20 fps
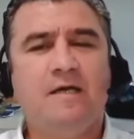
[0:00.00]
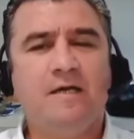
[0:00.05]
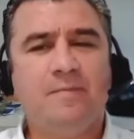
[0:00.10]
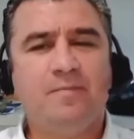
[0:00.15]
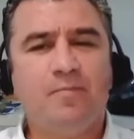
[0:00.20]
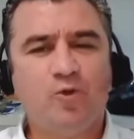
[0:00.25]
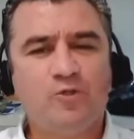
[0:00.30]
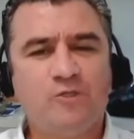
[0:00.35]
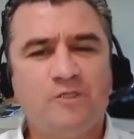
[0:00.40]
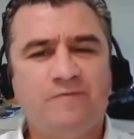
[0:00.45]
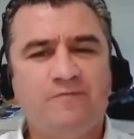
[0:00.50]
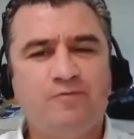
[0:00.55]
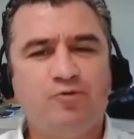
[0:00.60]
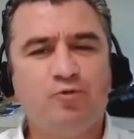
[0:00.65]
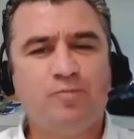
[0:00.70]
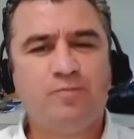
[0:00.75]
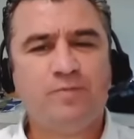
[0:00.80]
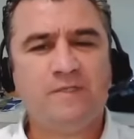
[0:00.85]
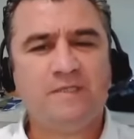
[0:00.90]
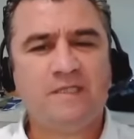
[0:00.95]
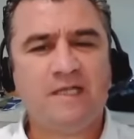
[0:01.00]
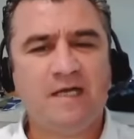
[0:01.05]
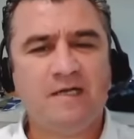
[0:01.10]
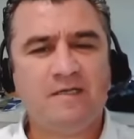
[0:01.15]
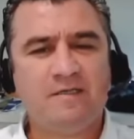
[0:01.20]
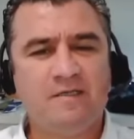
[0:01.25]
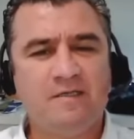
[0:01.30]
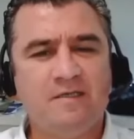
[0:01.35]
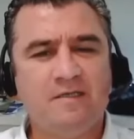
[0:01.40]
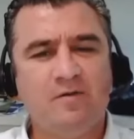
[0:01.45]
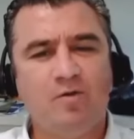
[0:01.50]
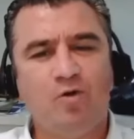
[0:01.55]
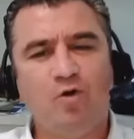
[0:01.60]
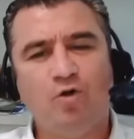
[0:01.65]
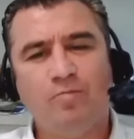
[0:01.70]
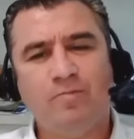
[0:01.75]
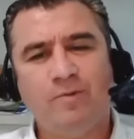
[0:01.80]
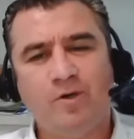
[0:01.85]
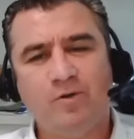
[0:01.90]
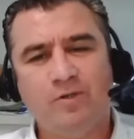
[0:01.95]
e, pozitif sürprizler e,
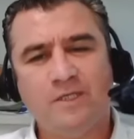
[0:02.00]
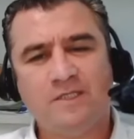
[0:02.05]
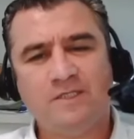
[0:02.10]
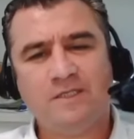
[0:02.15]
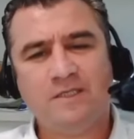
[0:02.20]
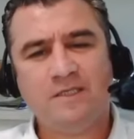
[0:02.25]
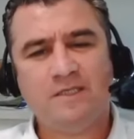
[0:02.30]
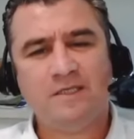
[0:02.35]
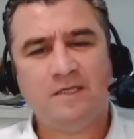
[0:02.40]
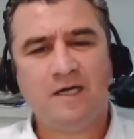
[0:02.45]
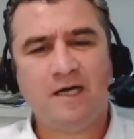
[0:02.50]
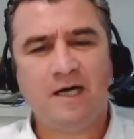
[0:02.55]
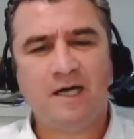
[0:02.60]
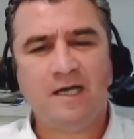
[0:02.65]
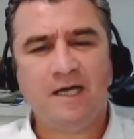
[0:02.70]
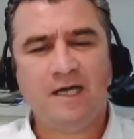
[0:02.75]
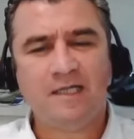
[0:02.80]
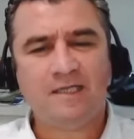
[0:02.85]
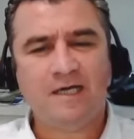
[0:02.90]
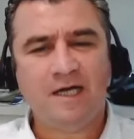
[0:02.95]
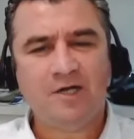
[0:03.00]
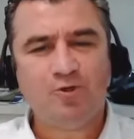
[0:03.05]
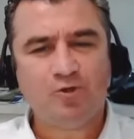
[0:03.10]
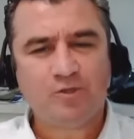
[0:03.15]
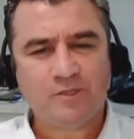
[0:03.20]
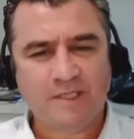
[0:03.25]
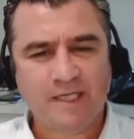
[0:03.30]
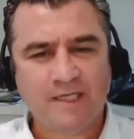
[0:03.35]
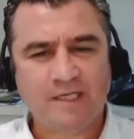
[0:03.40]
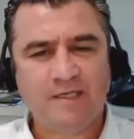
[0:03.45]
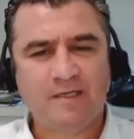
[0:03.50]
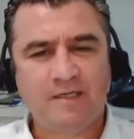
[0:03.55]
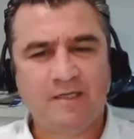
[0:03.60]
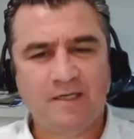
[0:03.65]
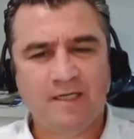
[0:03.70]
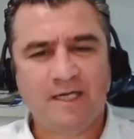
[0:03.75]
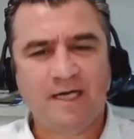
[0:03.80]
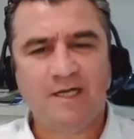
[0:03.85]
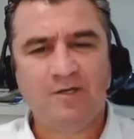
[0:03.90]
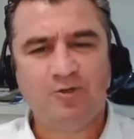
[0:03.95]
olma olasılığı hala daha yüksek.
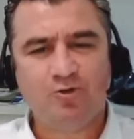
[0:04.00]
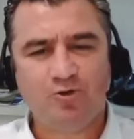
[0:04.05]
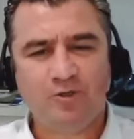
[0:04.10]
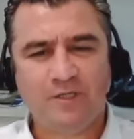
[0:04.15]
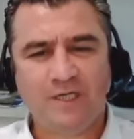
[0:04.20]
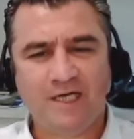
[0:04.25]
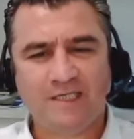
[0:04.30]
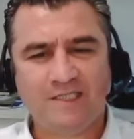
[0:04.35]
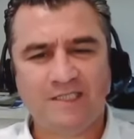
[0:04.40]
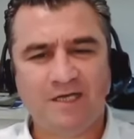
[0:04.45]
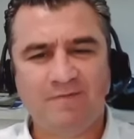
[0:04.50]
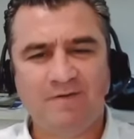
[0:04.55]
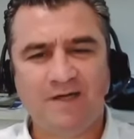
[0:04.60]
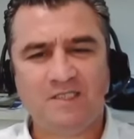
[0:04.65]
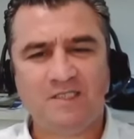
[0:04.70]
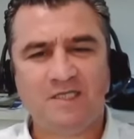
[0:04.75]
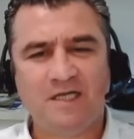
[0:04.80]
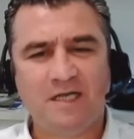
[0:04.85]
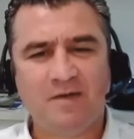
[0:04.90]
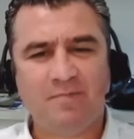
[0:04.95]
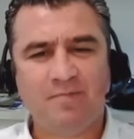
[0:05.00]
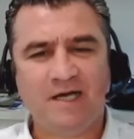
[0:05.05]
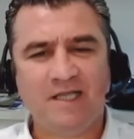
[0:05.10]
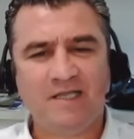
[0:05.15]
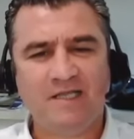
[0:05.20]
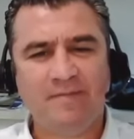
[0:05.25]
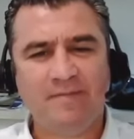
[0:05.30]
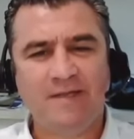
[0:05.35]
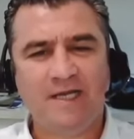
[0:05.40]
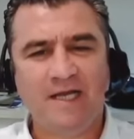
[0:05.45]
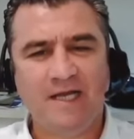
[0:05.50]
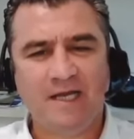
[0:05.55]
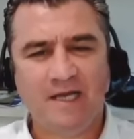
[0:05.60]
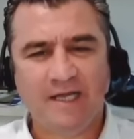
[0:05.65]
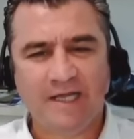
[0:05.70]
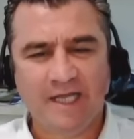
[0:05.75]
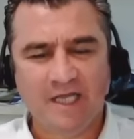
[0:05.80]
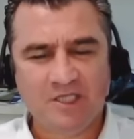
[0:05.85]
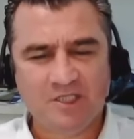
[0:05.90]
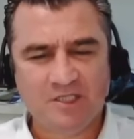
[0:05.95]
Yani dünya savaşlar,
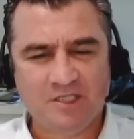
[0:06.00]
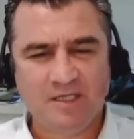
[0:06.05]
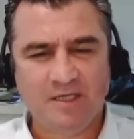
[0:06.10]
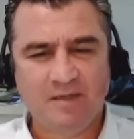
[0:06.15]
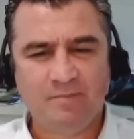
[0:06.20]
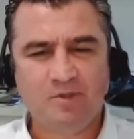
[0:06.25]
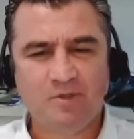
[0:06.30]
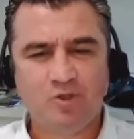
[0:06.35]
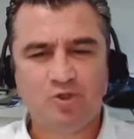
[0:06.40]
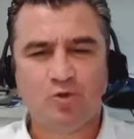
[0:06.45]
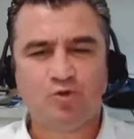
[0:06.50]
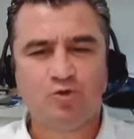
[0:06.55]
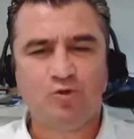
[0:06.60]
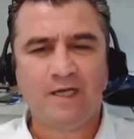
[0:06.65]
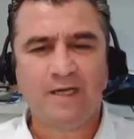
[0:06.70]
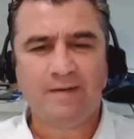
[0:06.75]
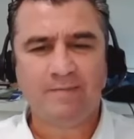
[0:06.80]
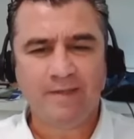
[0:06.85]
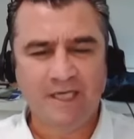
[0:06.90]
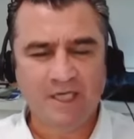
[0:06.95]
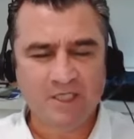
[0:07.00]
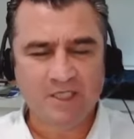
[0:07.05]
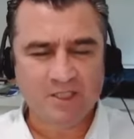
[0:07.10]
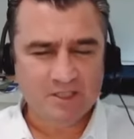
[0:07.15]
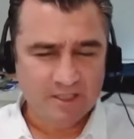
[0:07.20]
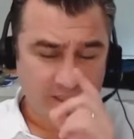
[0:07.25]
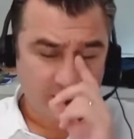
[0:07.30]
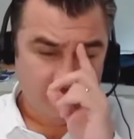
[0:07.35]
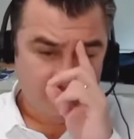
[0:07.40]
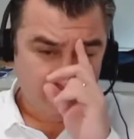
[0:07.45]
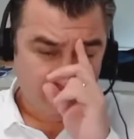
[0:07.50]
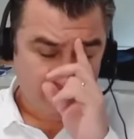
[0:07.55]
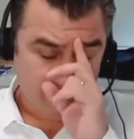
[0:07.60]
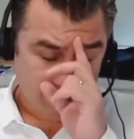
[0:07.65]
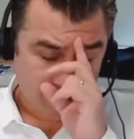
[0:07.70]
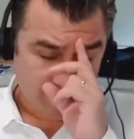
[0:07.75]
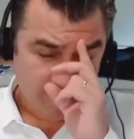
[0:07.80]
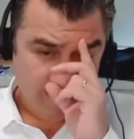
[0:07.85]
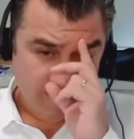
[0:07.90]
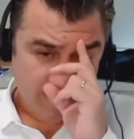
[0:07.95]
pandemilerle geçti. Birçok dönem geçti,
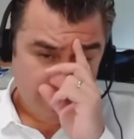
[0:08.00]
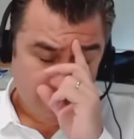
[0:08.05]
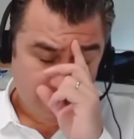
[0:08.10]
geçirdik.